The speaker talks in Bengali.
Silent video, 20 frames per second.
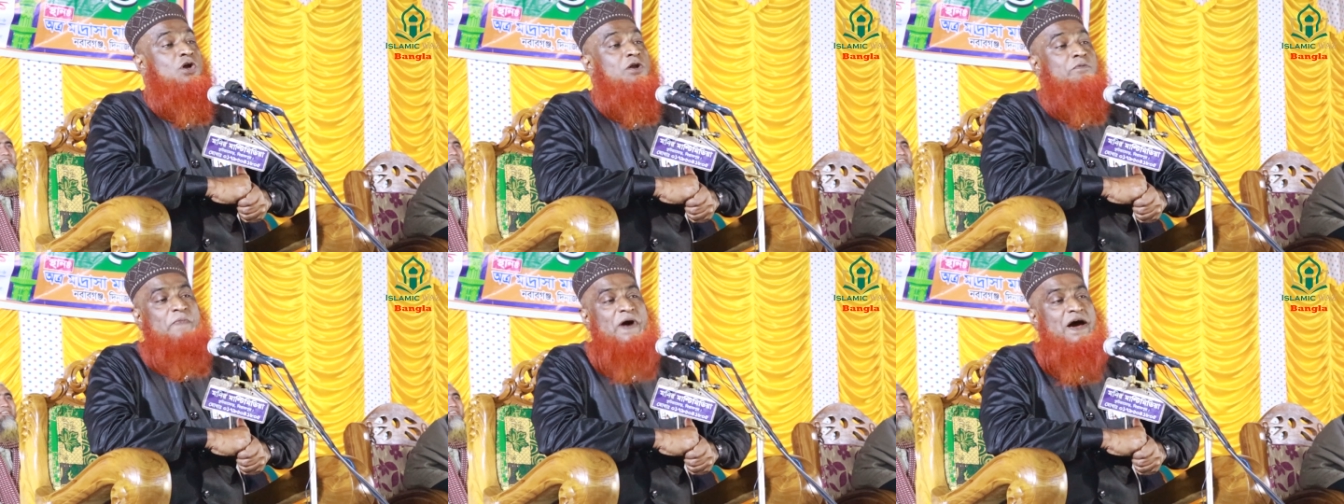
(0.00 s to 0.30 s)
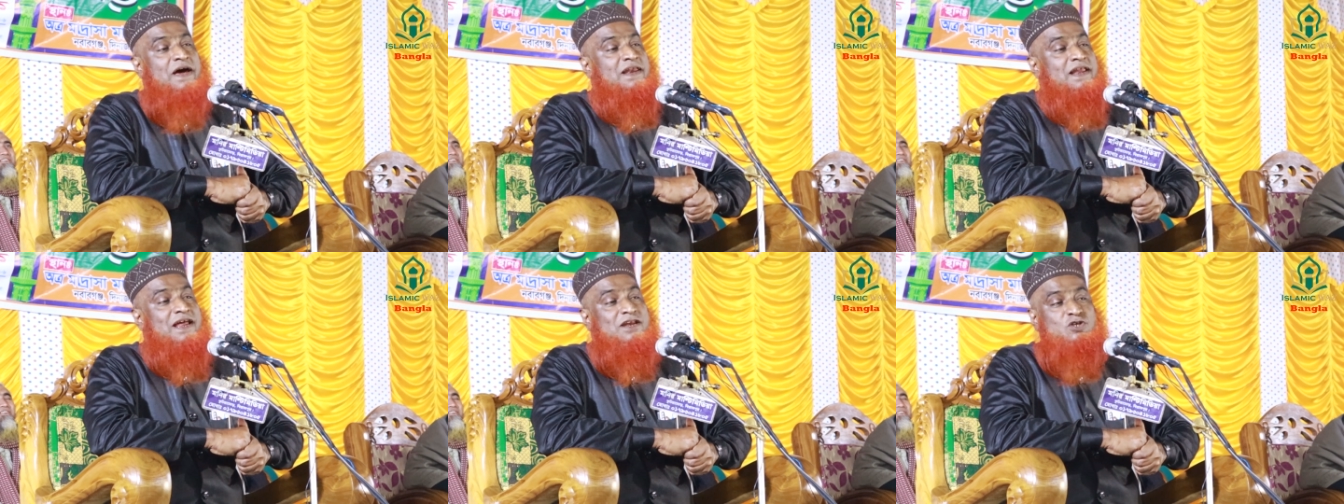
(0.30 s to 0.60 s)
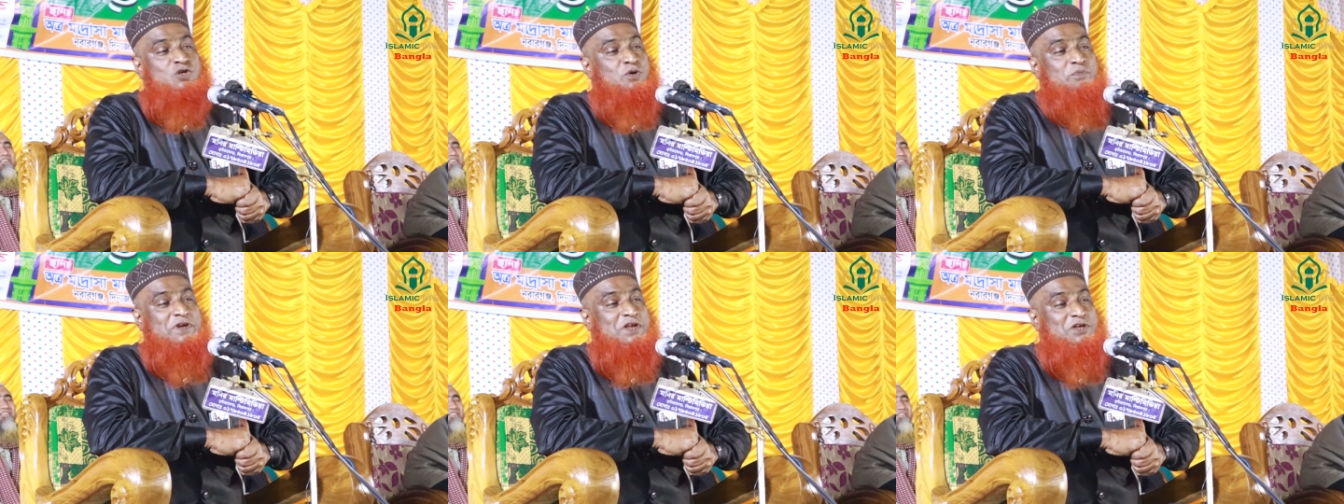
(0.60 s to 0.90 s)
যখন বাংলার
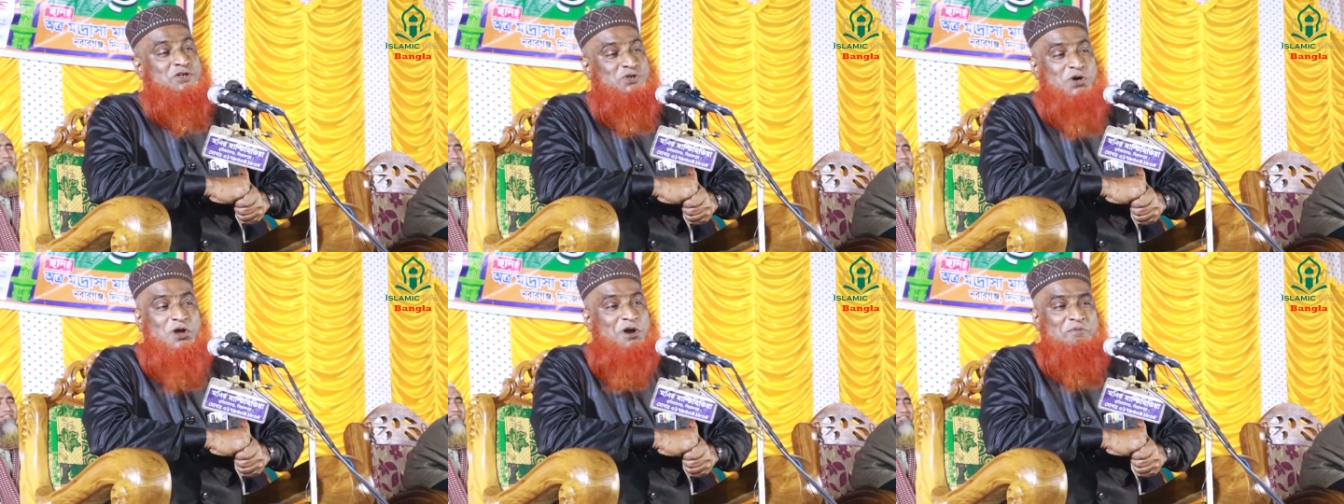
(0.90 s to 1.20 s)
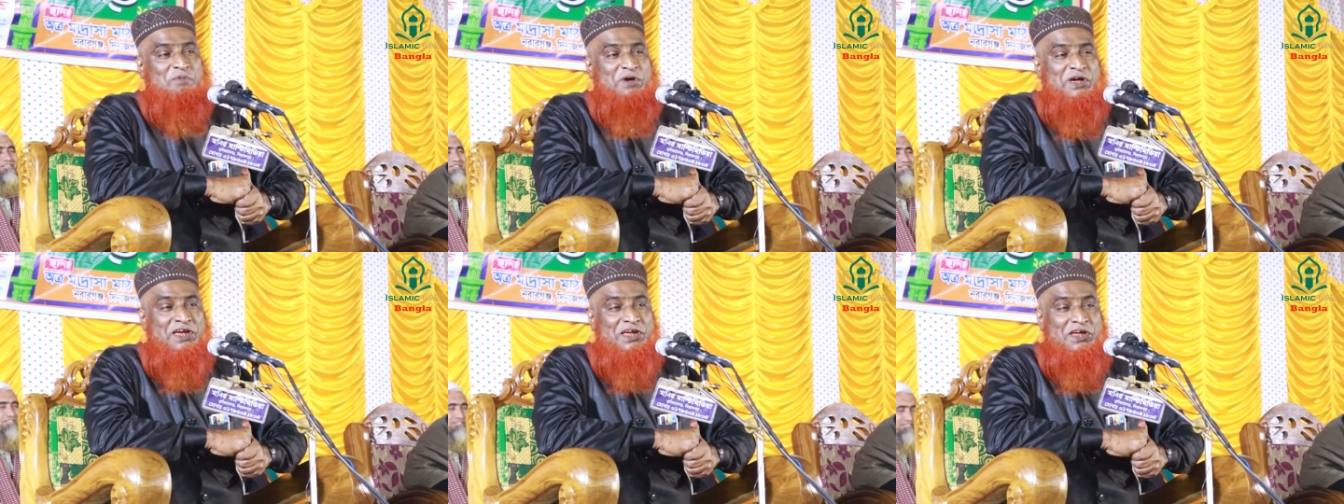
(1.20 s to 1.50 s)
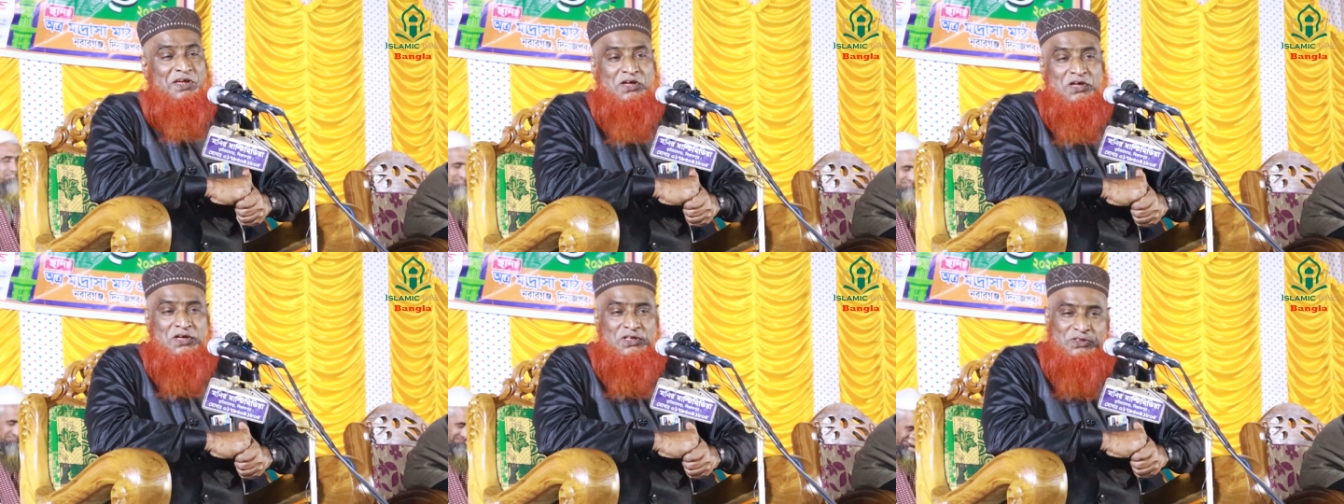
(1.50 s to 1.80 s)
জমিনে চলবে
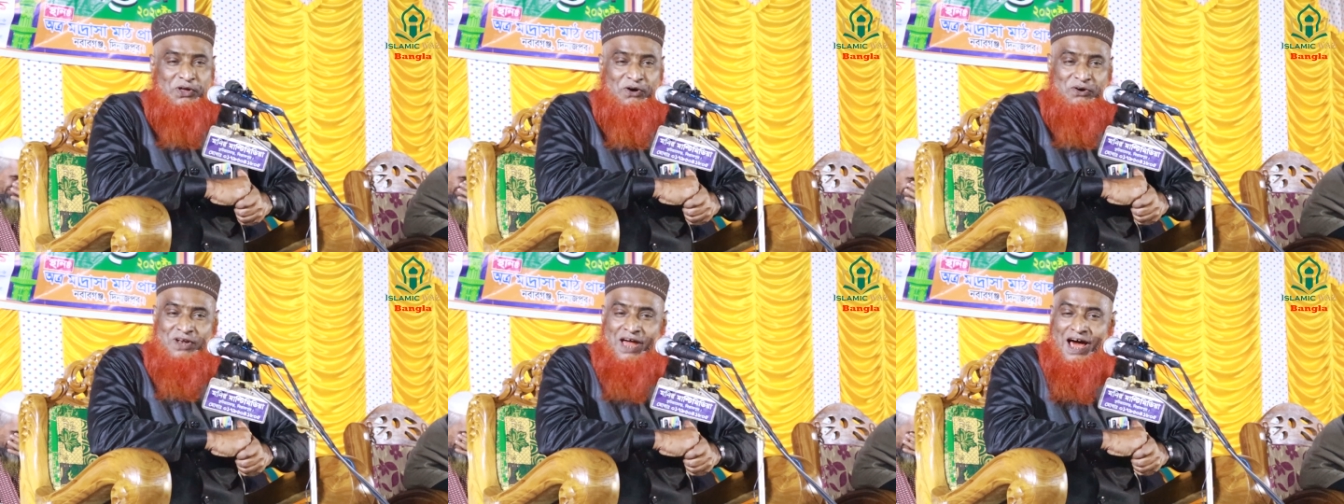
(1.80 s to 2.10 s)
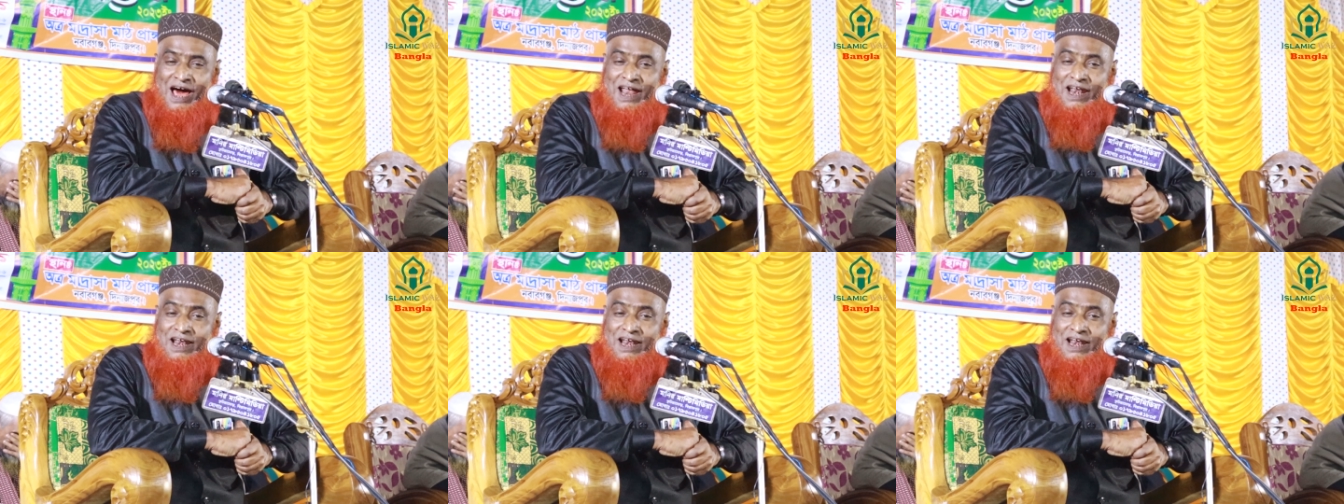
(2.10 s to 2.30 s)
তখন